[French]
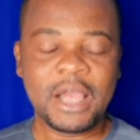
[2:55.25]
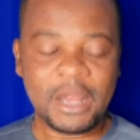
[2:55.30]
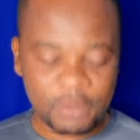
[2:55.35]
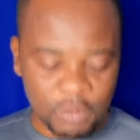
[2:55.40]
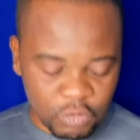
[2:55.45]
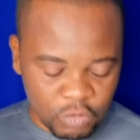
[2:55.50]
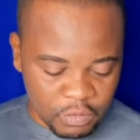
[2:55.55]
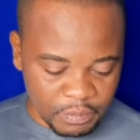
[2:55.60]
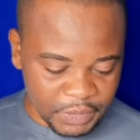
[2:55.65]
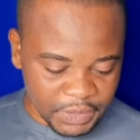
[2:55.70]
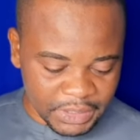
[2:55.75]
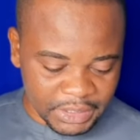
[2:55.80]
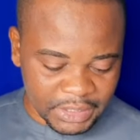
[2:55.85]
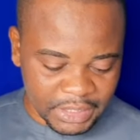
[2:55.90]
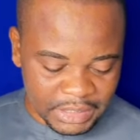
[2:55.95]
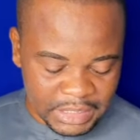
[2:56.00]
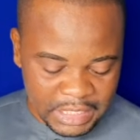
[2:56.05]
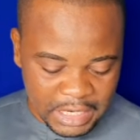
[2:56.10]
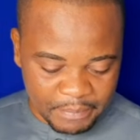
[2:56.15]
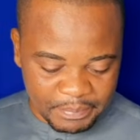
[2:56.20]
Le
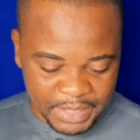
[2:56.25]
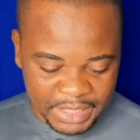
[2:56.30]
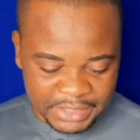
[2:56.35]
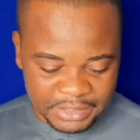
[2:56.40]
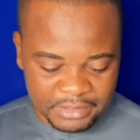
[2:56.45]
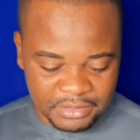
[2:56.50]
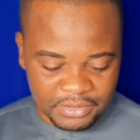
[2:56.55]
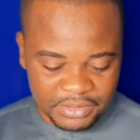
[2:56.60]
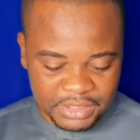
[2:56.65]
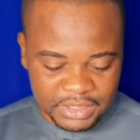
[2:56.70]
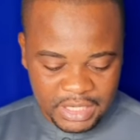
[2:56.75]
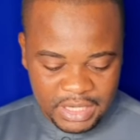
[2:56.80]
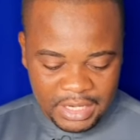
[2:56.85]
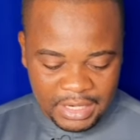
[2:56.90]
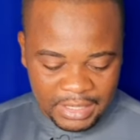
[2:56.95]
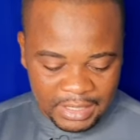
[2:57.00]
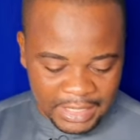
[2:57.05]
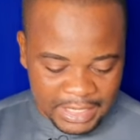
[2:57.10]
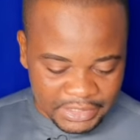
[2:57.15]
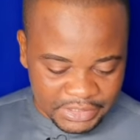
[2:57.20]
communiqué de la présidence
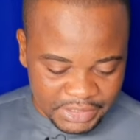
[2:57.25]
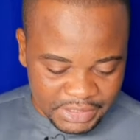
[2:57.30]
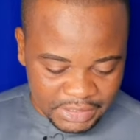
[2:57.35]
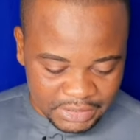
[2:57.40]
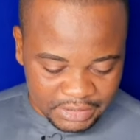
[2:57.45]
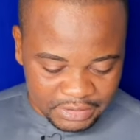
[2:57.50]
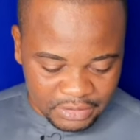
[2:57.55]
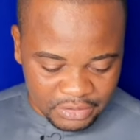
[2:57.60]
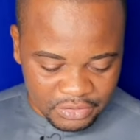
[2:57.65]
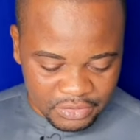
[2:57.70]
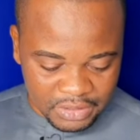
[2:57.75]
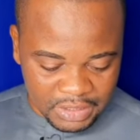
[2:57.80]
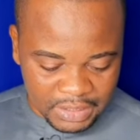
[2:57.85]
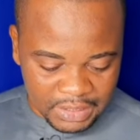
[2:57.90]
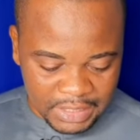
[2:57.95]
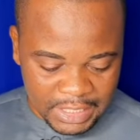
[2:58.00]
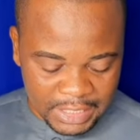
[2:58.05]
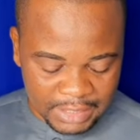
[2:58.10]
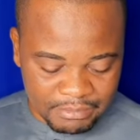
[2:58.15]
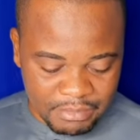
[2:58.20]
l'indique
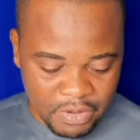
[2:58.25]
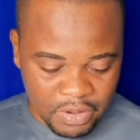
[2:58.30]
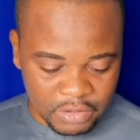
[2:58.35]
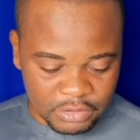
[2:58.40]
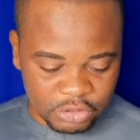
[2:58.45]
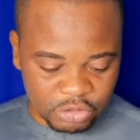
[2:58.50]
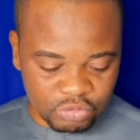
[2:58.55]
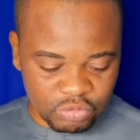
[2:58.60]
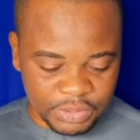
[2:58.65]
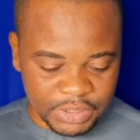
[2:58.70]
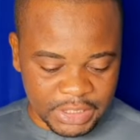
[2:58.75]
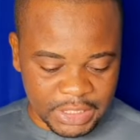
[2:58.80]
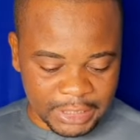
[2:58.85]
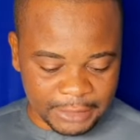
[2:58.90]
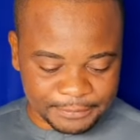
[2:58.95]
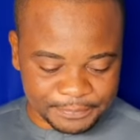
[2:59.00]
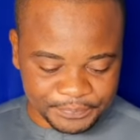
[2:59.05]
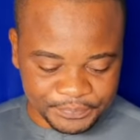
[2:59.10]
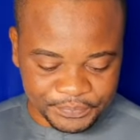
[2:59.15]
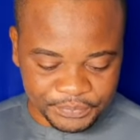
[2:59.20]
clairement en soulignant